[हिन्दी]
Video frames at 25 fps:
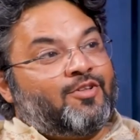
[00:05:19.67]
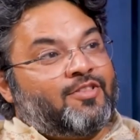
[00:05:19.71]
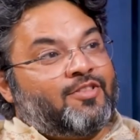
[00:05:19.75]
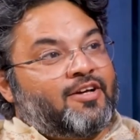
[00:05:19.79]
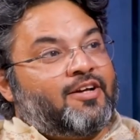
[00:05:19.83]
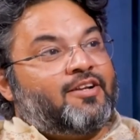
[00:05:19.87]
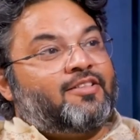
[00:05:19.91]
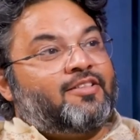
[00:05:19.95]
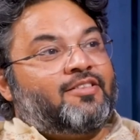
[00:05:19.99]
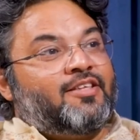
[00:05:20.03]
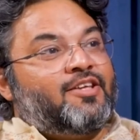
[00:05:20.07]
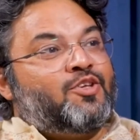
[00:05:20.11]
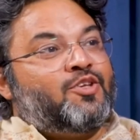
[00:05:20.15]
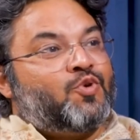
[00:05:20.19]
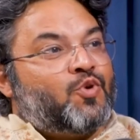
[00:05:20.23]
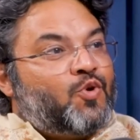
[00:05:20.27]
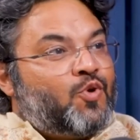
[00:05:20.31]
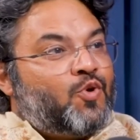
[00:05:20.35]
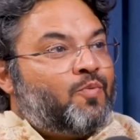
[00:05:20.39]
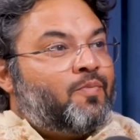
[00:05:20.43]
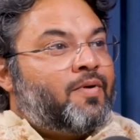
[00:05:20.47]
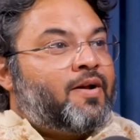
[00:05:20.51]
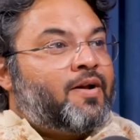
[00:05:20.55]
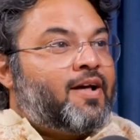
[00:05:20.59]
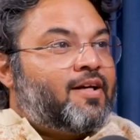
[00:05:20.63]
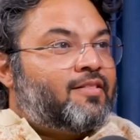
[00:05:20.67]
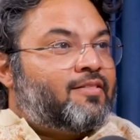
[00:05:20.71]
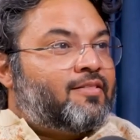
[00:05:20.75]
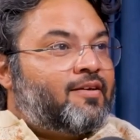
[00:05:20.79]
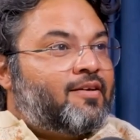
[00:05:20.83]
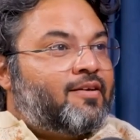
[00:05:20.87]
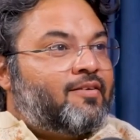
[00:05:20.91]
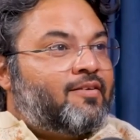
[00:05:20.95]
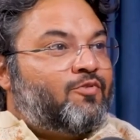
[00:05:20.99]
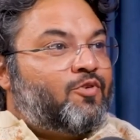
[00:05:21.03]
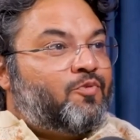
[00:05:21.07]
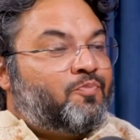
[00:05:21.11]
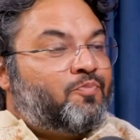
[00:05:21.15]
और धरती जो लोग
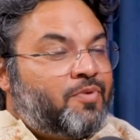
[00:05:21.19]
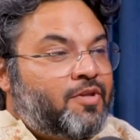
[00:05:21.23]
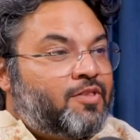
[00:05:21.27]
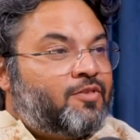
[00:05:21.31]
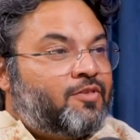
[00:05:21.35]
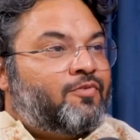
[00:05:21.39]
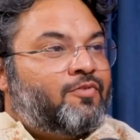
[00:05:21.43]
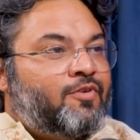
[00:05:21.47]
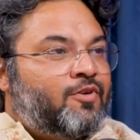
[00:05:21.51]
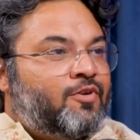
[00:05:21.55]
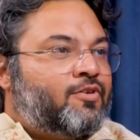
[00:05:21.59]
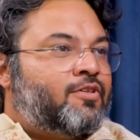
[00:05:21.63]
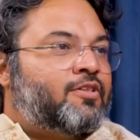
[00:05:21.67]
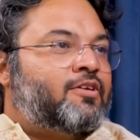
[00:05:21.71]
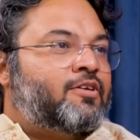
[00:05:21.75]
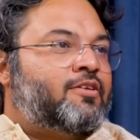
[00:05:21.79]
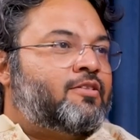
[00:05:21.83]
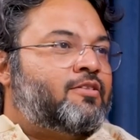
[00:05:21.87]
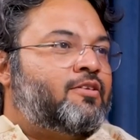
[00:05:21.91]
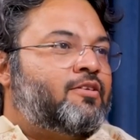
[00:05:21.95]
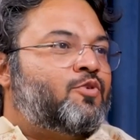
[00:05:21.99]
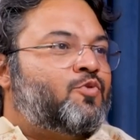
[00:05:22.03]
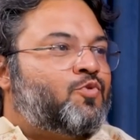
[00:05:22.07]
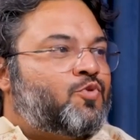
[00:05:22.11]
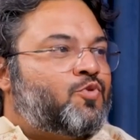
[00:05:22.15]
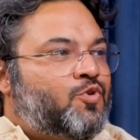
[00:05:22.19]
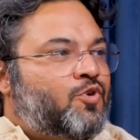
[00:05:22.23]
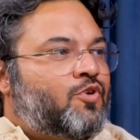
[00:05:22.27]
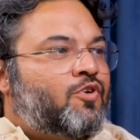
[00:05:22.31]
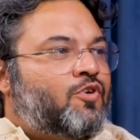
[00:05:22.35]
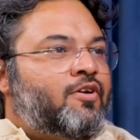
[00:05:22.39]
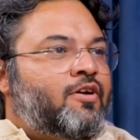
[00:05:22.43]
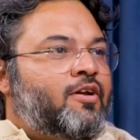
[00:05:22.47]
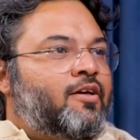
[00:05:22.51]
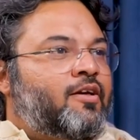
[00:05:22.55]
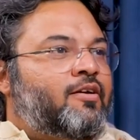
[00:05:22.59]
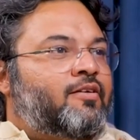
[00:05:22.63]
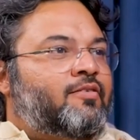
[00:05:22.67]
बनाते हैं वो पृथ्वी और धरती कुछ
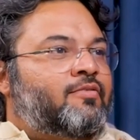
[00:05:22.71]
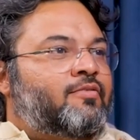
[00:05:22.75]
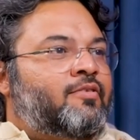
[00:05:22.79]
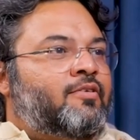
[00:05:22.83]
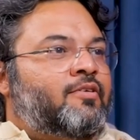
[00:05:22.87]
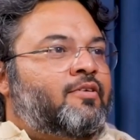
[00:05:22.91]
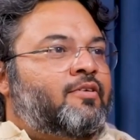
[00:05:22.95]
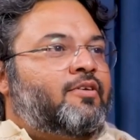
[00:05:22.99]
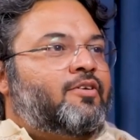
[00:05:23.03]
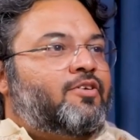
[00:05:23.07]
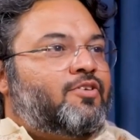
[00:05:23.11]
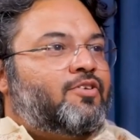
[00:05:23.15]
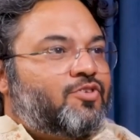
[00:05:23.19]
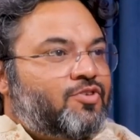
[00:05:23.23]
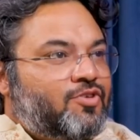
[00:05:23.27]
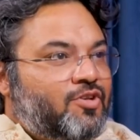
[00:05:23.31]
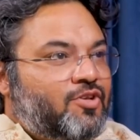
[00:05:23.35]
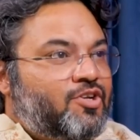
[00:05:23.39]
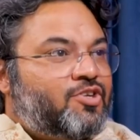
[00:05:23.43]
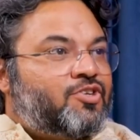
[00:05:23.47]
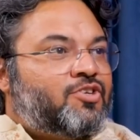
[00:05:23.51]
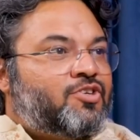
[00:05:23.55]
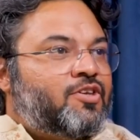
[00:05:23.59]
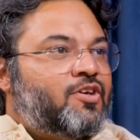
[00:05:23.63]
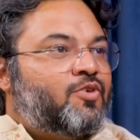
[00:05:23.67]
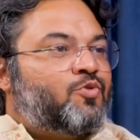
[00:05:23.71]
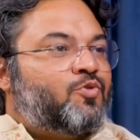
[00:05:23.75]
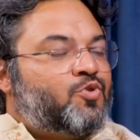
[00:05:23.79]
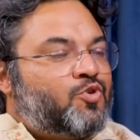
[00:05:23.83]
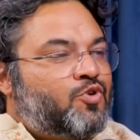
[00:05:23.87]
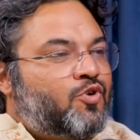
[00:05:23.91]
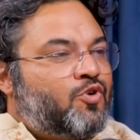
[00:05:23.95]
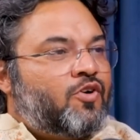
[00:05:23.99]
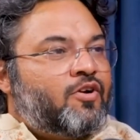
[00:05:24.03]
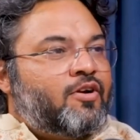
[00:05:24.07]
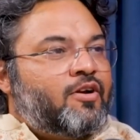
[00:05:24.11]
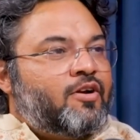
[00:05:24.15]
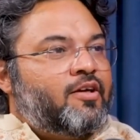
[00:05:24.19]
और नहीं है सृष्टि
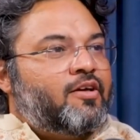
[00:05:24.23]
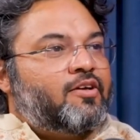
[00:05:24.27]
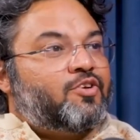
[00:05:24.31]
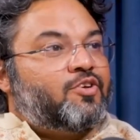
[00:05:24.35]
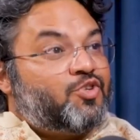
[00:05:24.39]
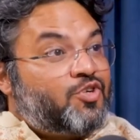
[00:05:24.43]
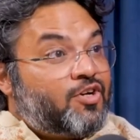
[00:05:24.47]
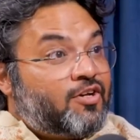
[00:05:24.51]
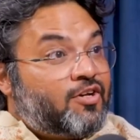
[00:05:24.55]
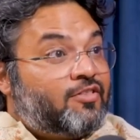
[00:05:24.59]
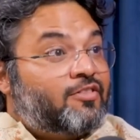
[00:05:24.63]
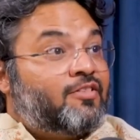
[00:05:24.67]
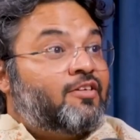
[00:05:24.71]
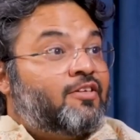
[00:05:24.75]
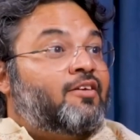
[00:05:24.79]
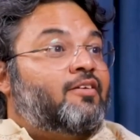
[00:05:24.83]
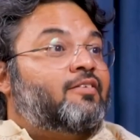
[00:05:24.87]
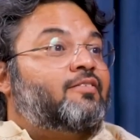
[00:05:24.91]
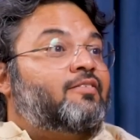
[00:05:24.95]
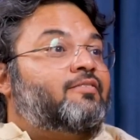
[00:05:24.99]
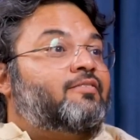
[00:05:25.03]
कुछ और नहीं है शक्ति